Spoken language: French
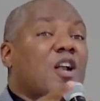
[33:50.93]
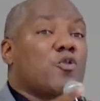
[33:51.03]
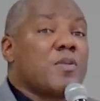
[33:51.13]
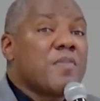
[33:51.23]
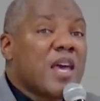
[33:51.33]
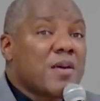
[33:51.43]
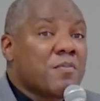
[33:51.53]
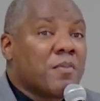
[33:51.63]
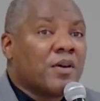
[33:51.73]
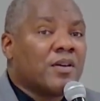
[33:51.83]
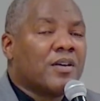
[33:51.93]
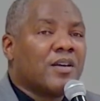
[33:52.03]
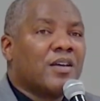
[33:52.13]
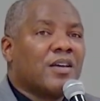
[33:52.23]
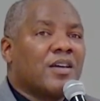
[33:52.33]
lui-même
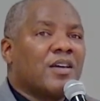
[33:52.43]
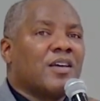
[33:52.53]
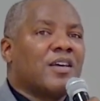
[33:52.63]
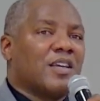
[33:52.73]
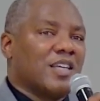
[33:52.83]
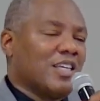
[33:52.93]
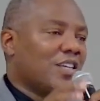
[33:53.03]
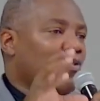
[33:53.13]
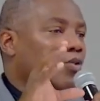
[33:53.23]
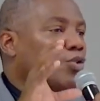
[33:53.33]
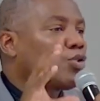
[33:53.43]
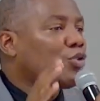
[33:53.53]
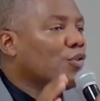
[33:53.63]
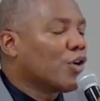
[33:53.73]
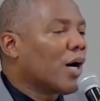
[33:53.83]
et vous
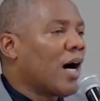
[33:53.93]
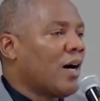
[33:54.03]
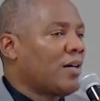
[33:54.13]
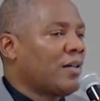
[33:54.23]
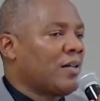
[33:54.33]
sauvera.